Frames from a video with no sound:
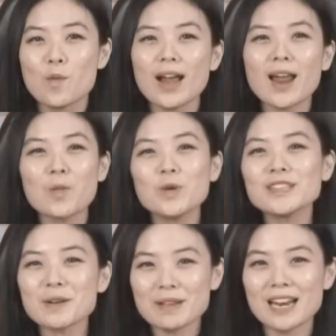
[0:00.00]
Walaupun
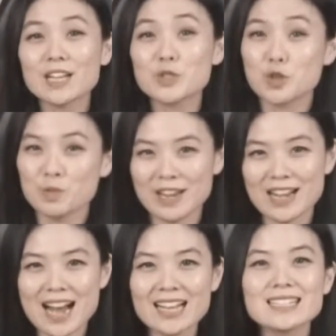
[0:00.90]
terbilang cukup
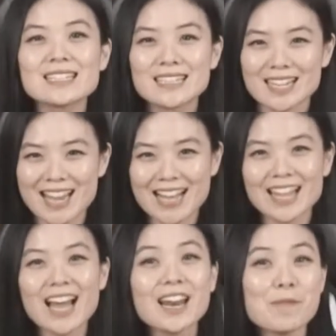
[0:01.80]
ringkas,
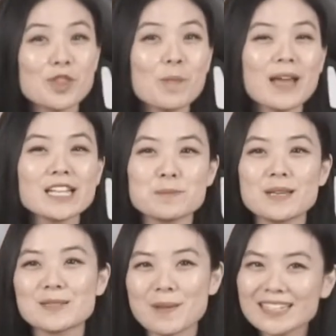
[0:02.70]
ternyata laptop
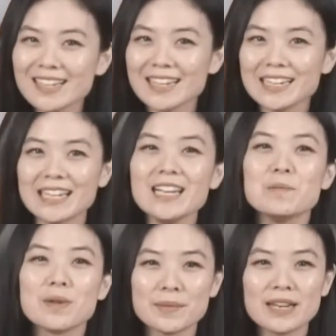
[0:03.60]
HP Spectre ini
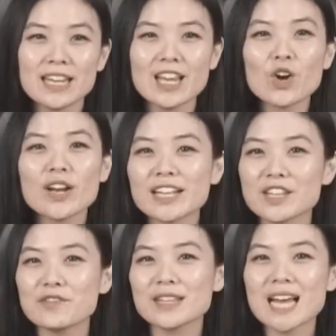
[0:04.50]
memiliki
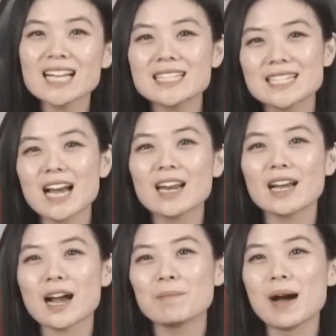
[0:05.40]
konektivitas yang
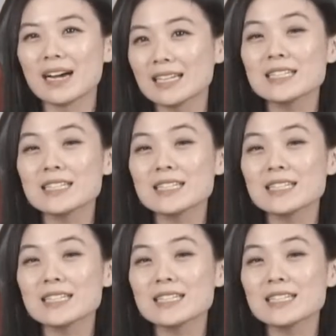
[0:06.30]
lengkap banget